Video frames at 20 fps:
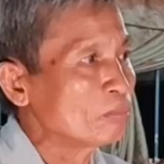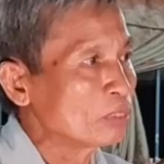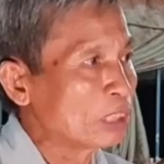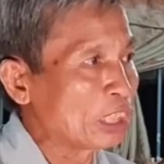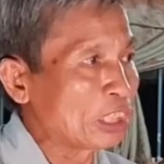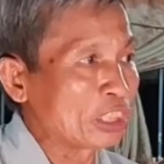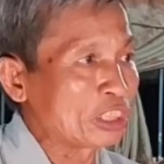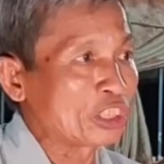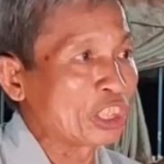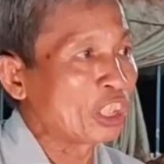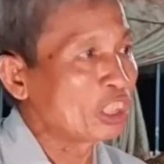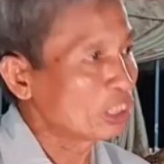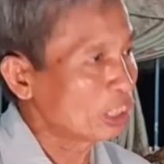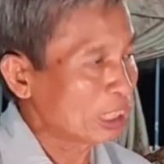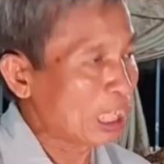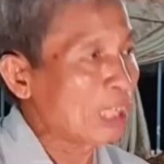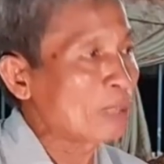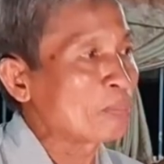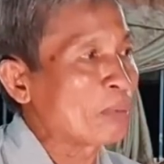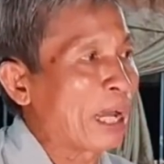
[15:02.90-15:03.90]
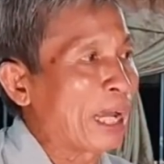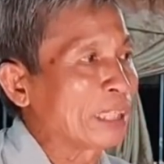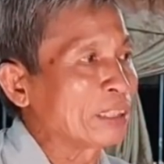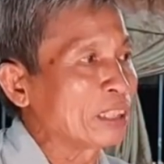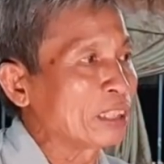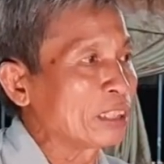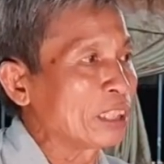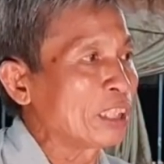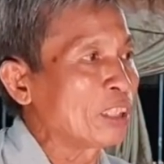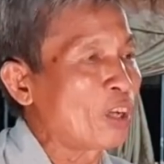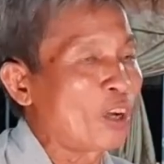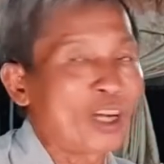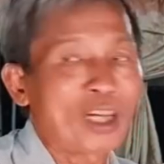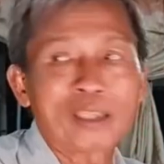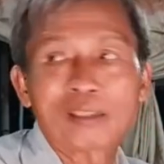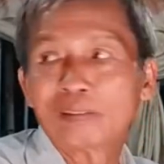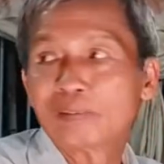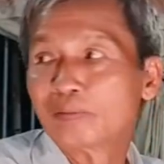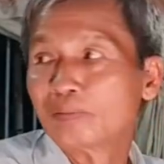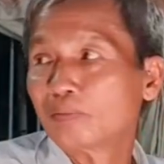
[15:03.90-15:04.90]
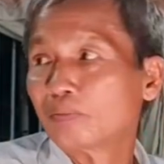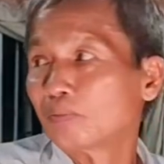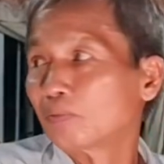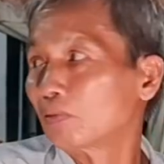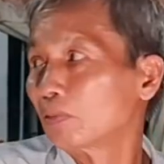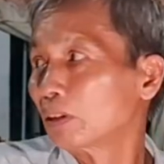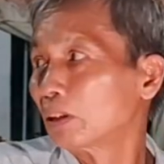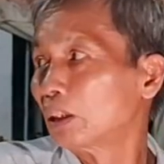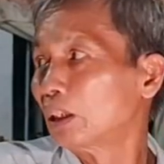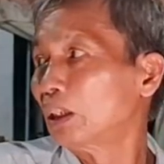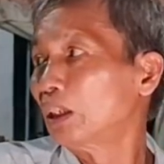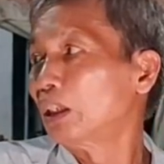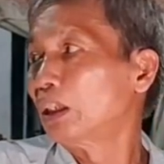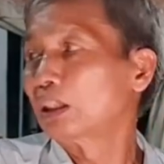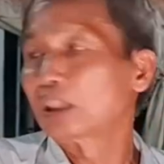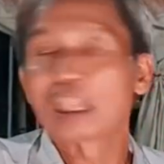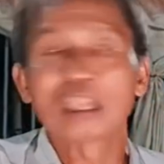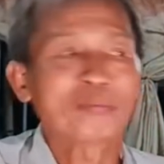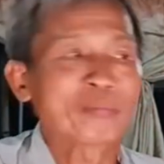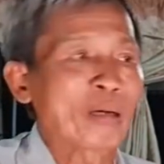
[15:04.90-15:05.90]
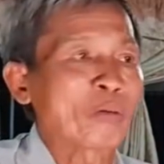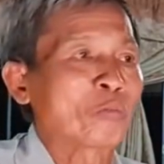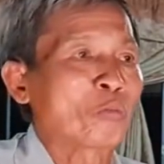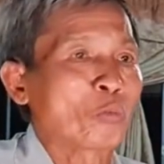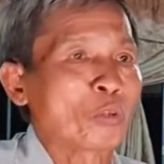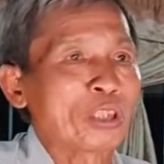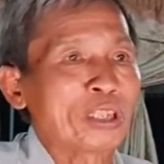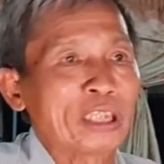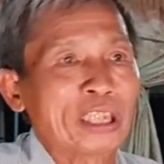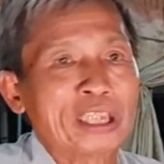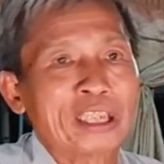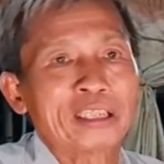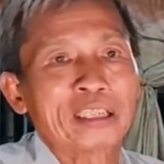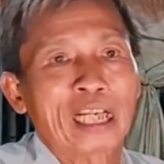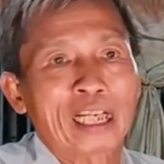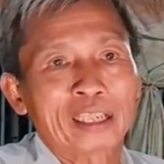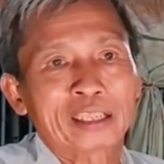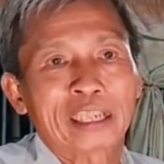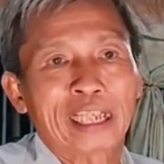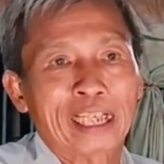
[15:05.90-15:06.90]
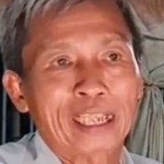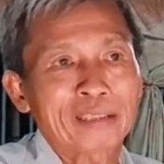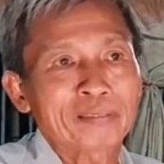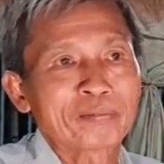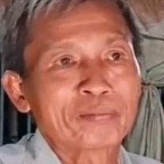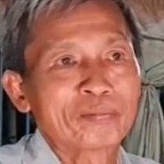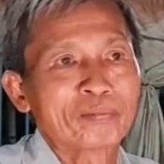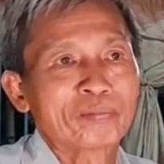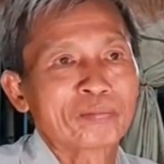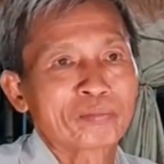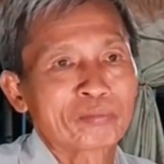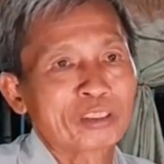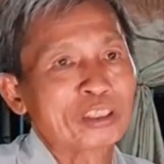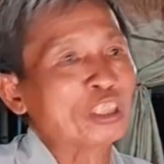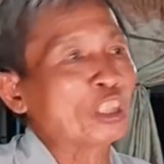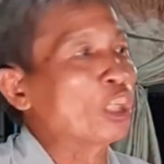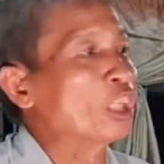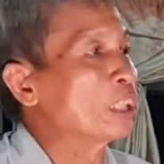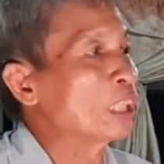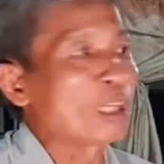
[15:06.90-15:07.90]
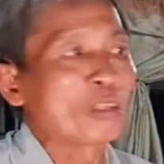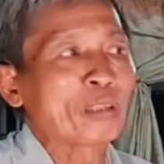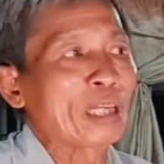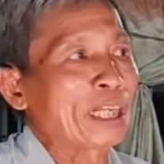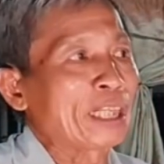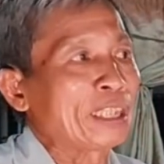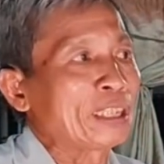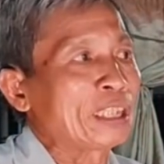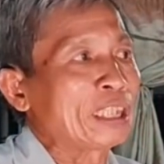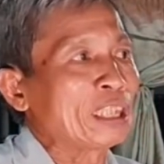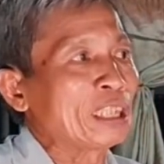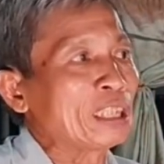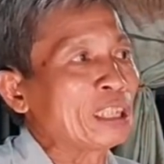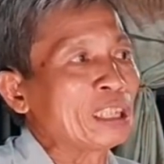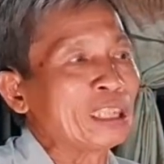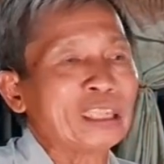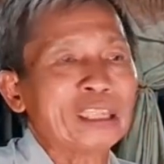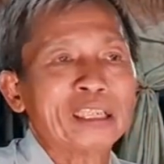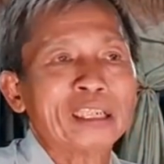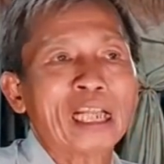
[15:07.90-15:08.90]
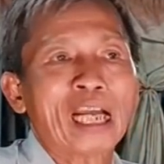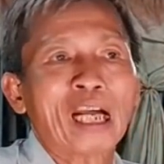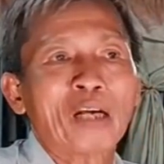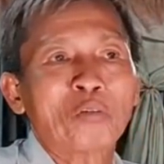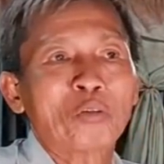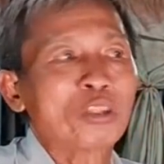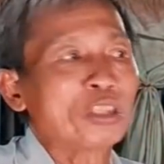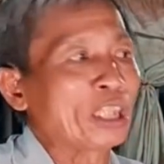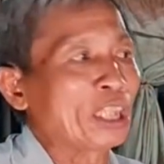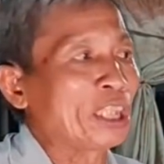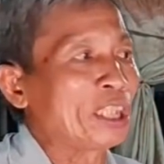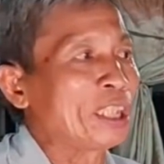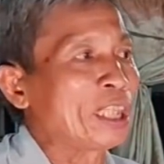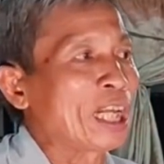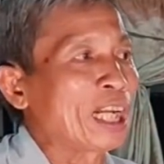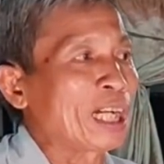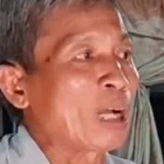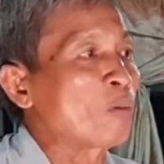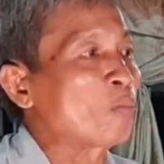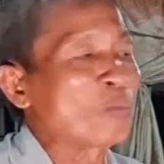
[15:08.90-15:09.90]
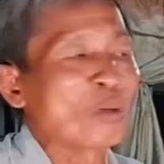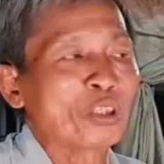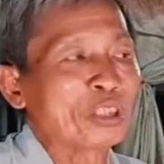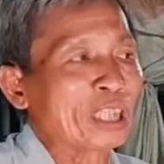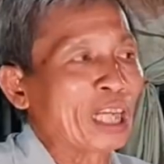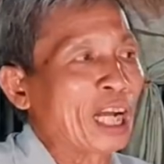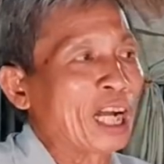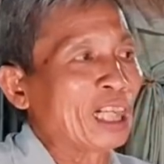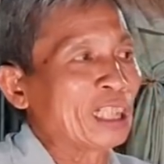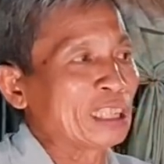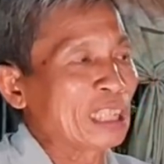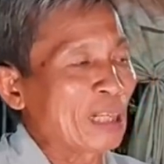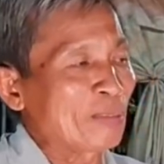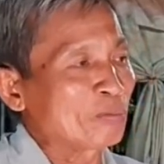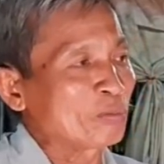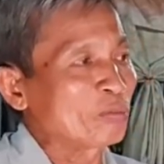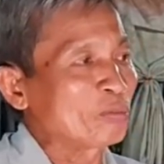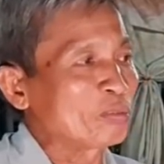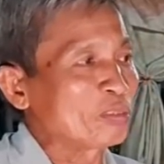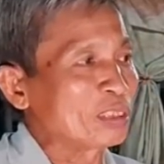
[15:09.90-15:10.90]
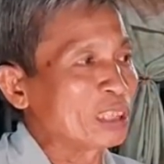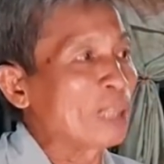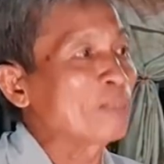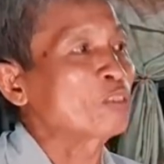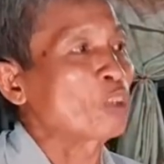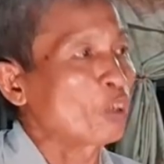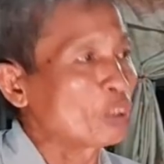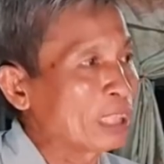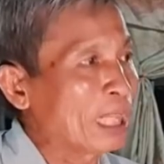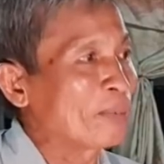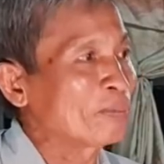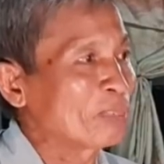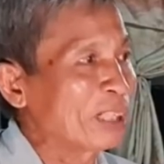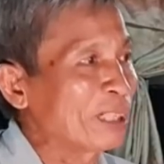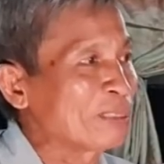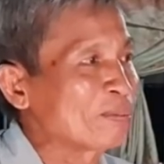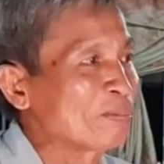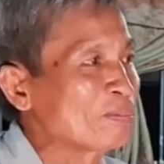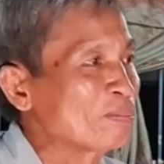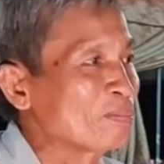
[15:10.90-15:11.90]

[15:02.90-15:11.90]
thì cái sự nó thất bại như thế đó thì kính mong quý vị nhận xét dựa vào đây thì là quý vị là không bao giờ dám dám thối tâm ha